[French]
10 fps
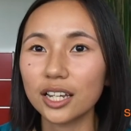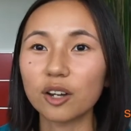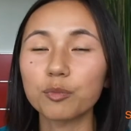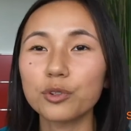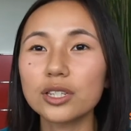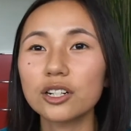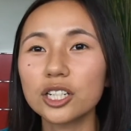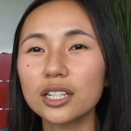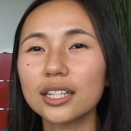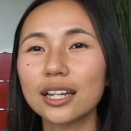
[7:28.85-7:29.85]
Et en plus, en
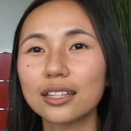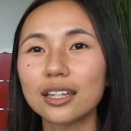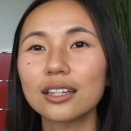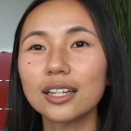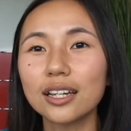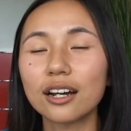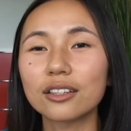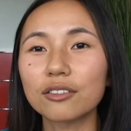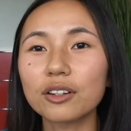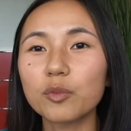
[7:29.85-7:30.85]
Chine, il y a
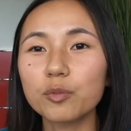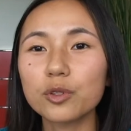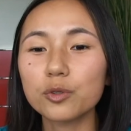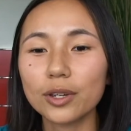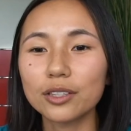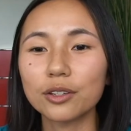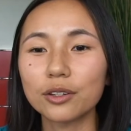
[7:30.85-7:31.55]
on a vraiment besoin de,